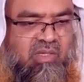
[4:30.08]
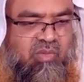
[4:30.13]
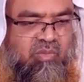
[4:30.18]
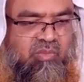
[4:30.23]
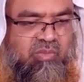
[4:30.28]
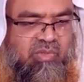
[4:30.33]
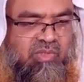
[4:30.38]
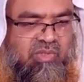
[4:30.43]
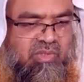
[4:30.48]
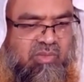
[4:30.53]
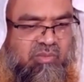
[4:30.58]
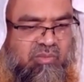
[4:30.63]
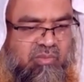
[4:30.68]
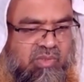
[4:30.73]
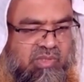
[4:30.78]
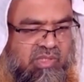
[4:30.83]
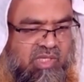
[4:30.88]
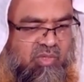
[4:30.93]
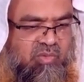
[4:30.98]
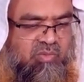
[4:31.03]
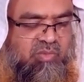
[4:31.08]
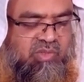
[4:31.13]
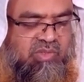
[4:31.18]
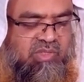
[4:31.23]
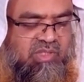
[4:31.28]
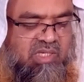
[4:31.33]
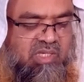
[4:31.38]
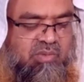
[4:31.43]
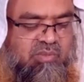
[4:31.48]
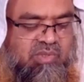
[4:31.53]
উপর তার উপর
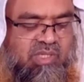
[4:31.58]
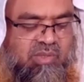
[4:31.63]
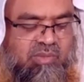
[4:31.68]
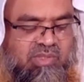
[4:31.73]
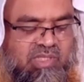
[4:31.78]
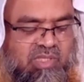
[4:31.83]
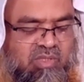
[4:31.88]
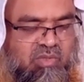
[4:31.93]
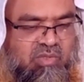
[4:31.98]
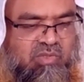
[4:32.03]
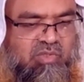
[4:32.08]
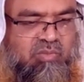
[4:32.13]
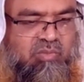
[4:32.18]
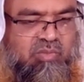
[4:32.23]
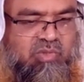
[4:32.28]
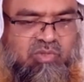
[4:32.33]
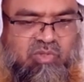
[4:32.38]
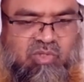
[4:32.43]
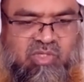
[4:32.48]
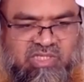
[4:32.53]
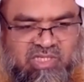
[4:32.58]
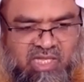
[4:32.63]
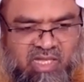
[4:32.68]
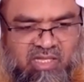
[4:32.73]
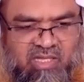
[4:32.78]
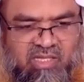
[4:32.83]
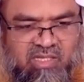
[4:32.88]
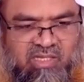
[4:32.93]
থেকে পিতামাতার কর্তব্য চলে যায়